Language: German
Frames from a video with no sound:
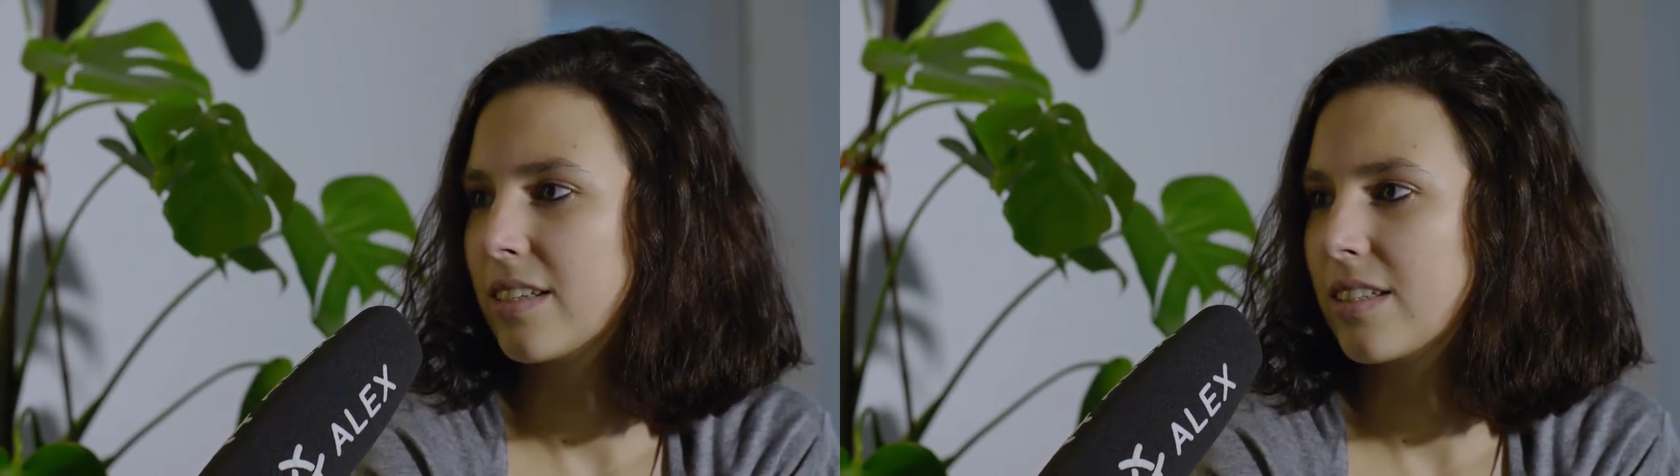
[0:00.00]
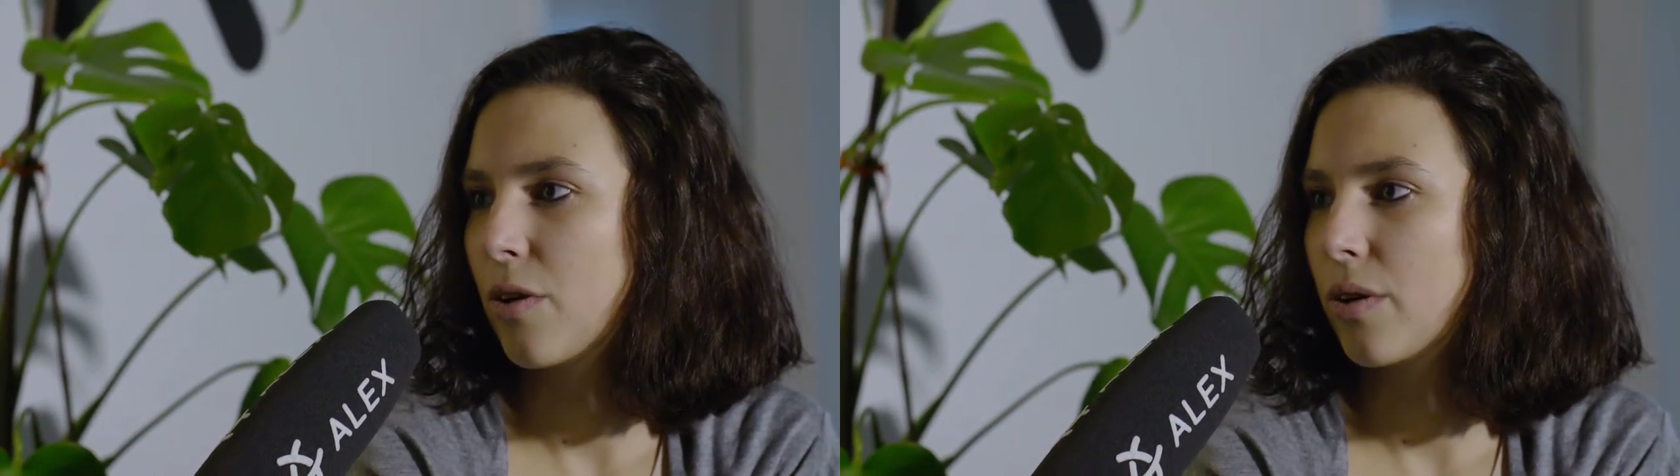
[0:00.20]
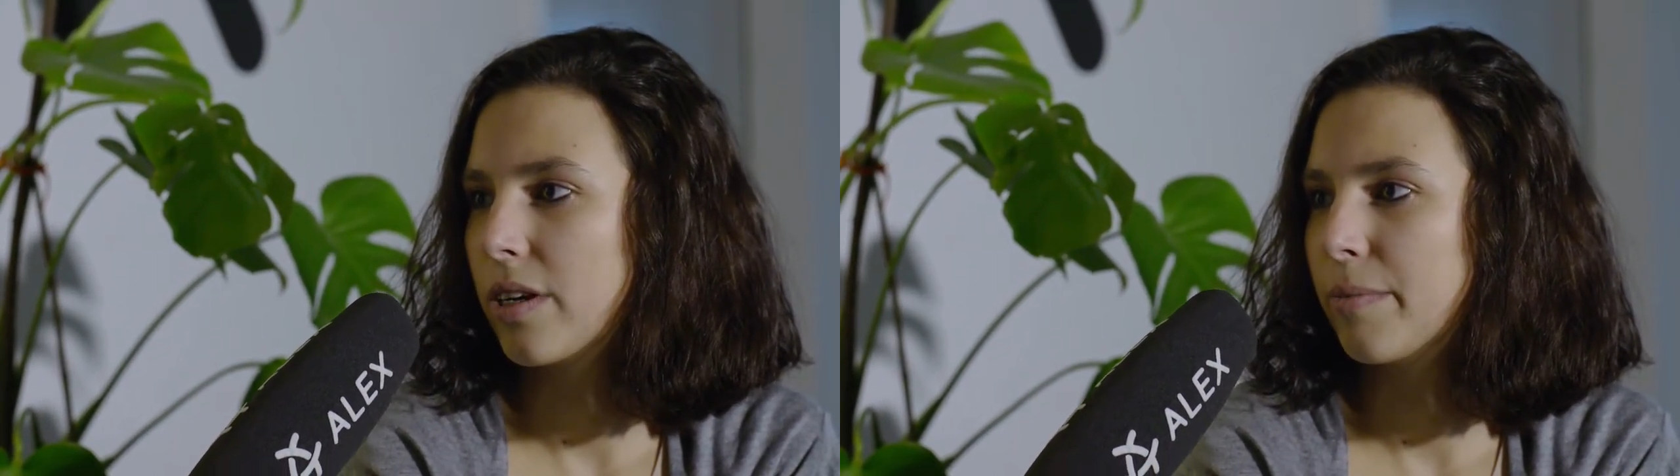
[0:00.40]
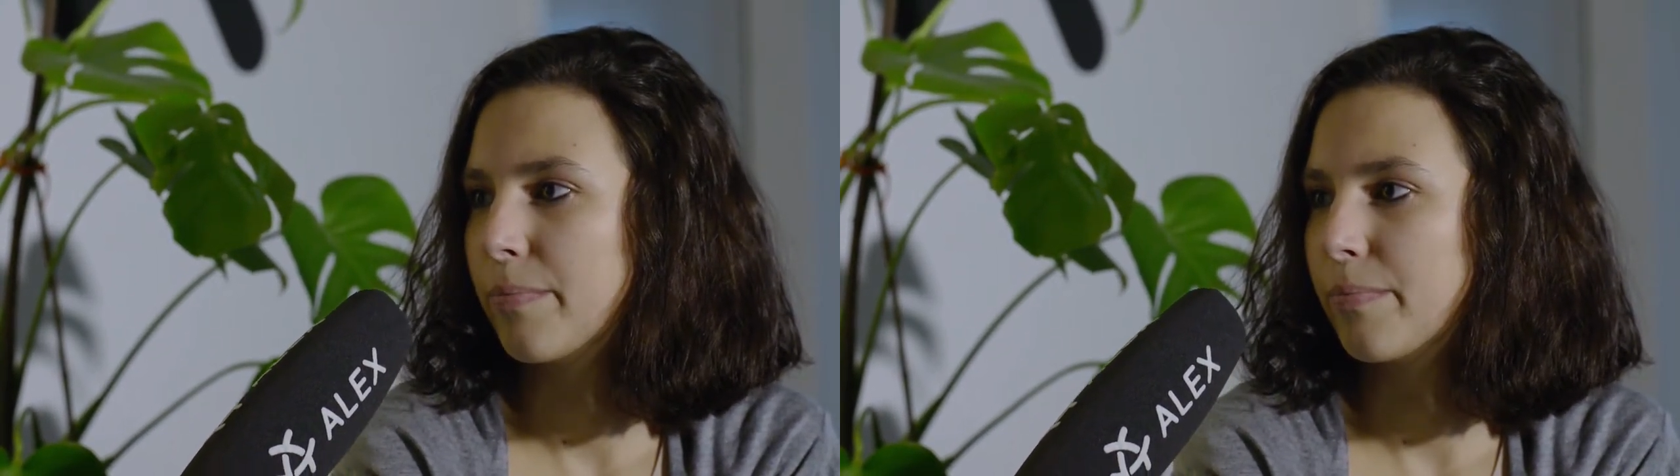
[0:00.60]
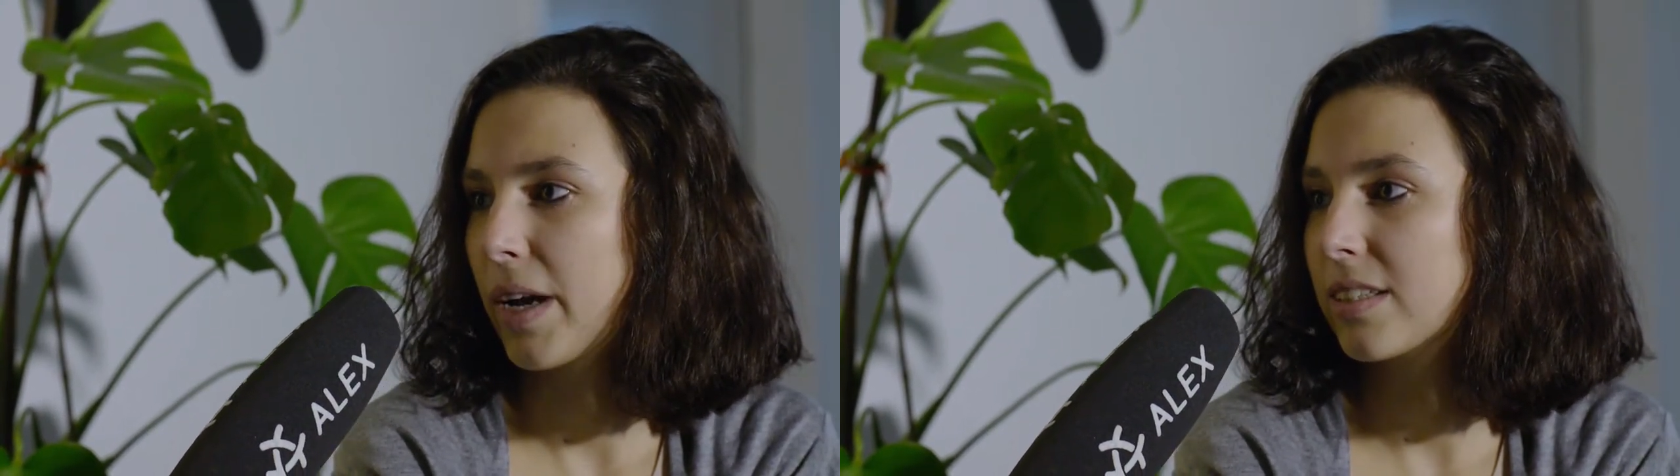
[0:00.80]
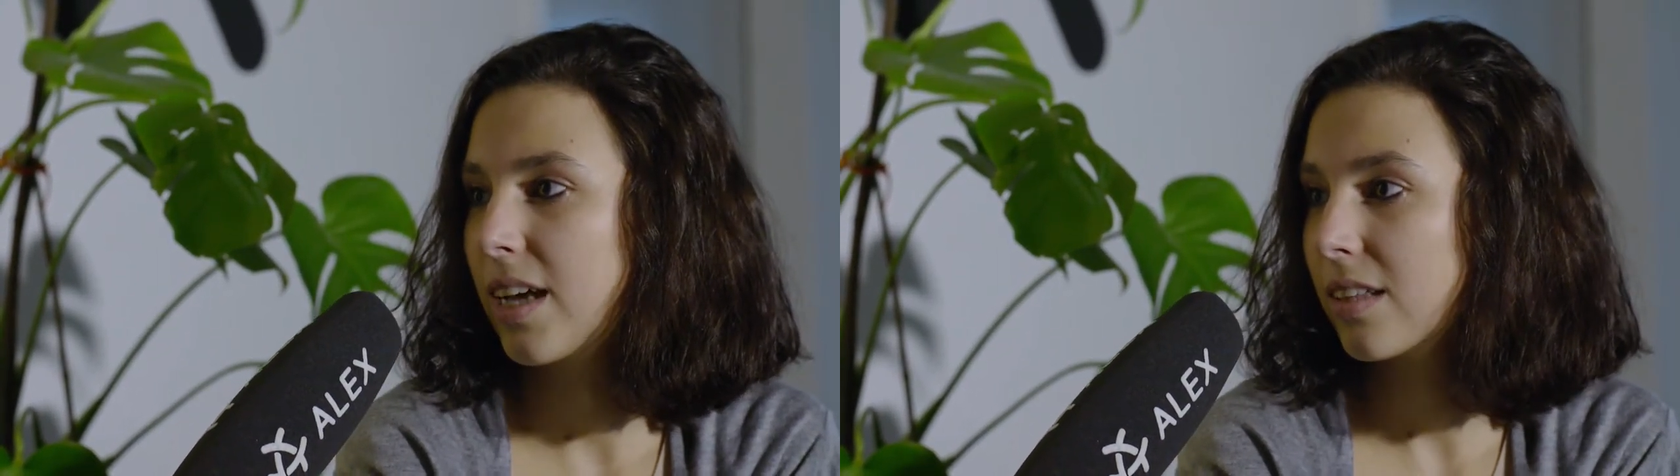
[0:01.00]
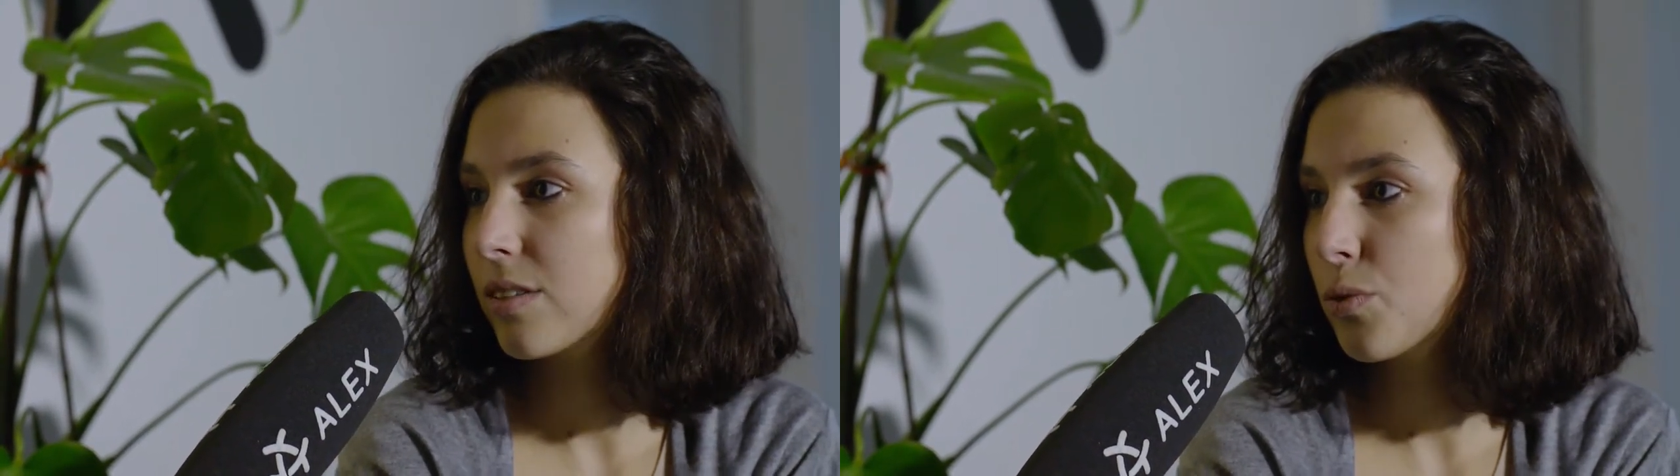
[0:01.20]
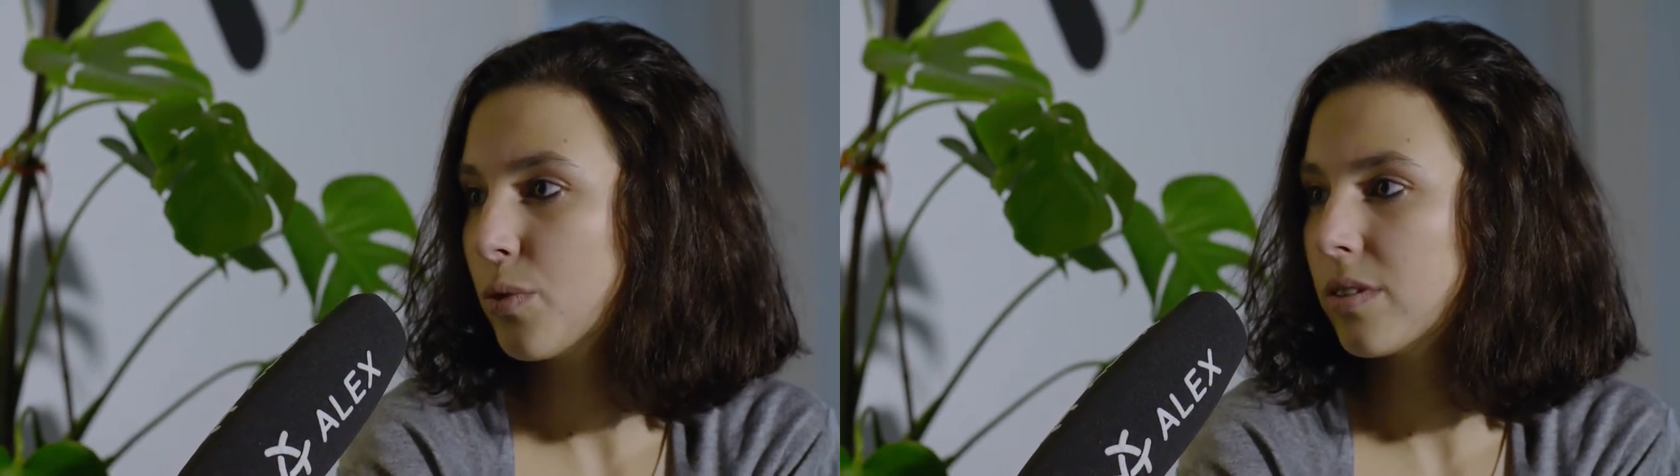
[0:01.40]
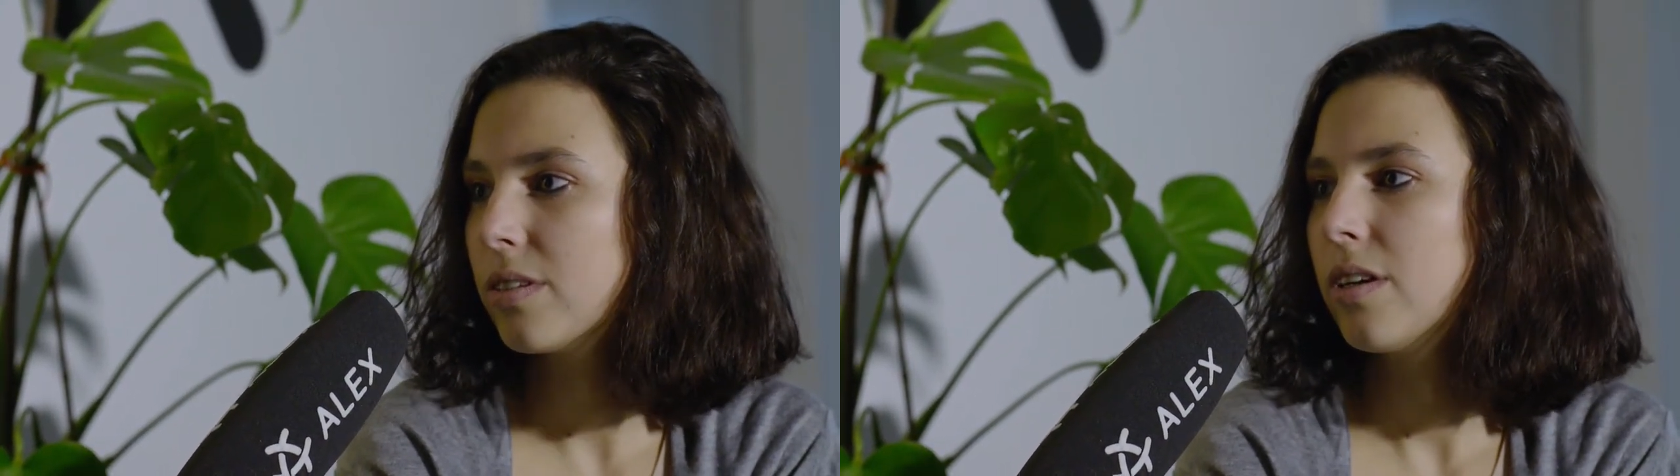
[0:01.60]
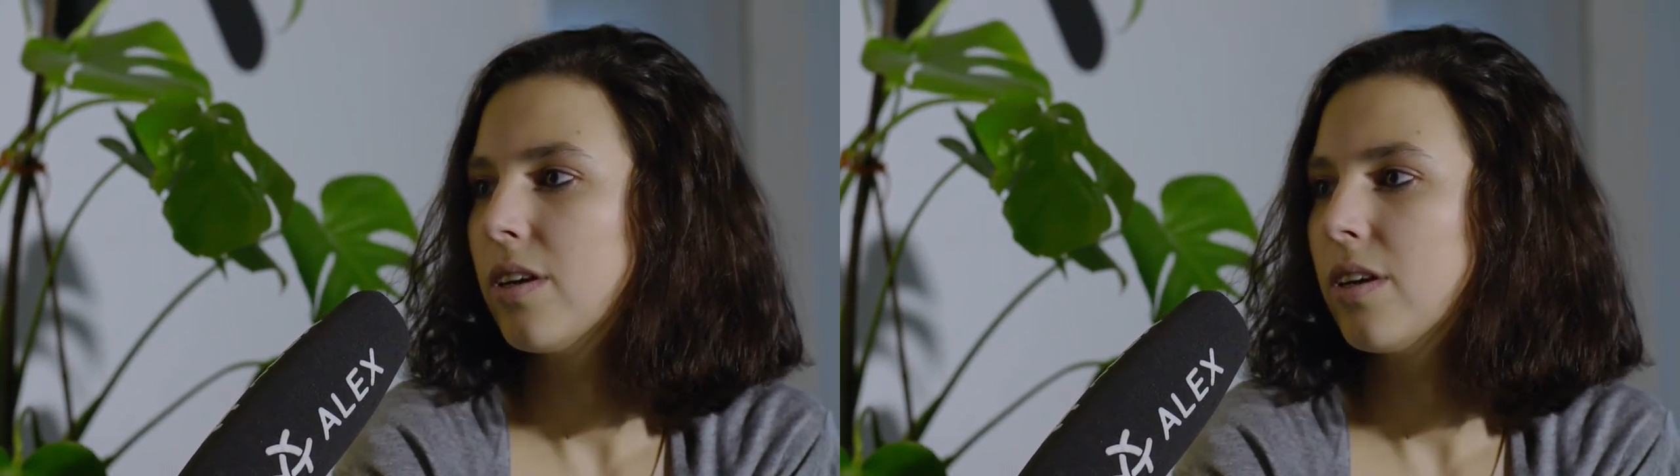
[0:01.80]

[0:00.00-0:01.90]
dass die auch ähm, Praktikanten suchen